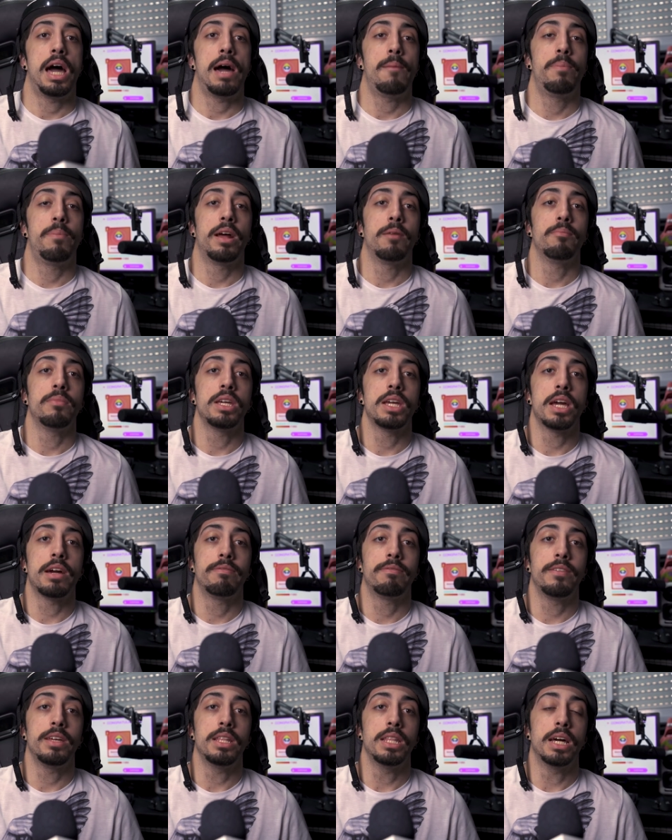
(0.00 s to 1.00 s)
Ah, para mim a
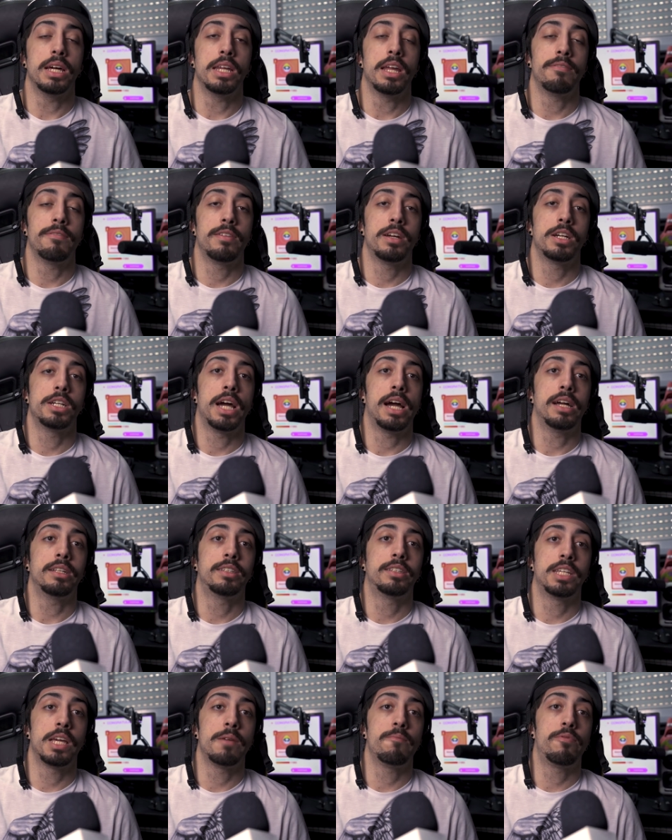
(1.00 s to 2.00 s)
vida, na
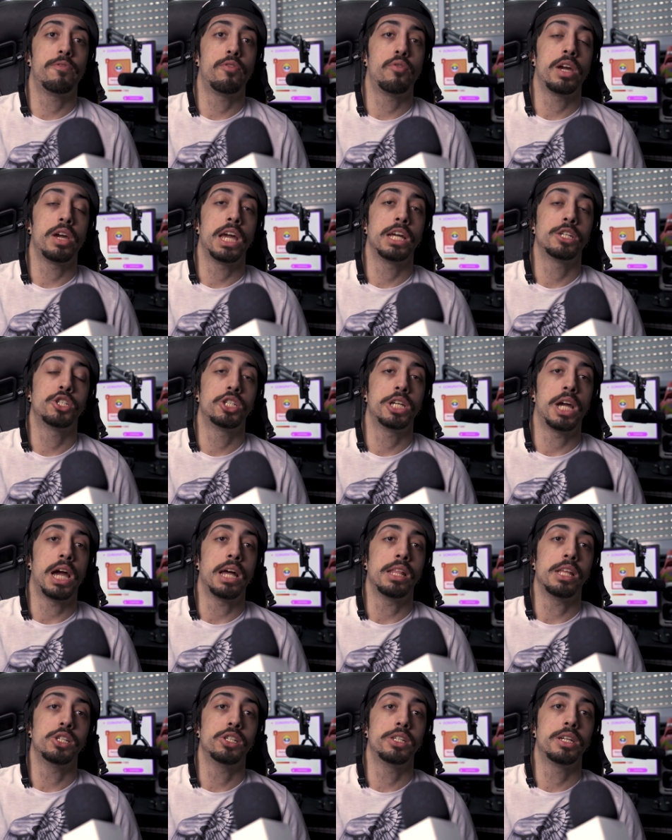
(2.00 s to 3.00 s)
verdade, sempre foi
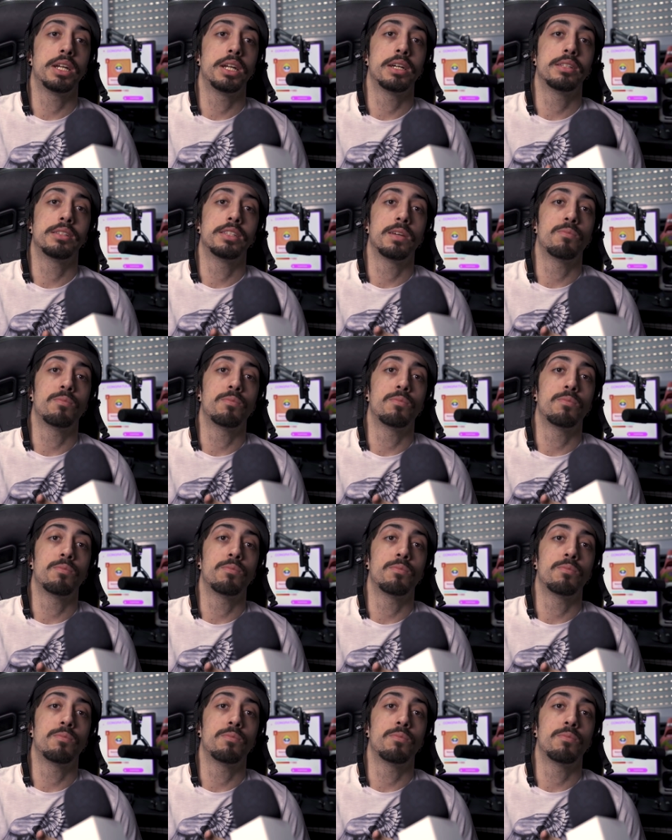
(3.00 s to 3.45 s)
recheada de grandes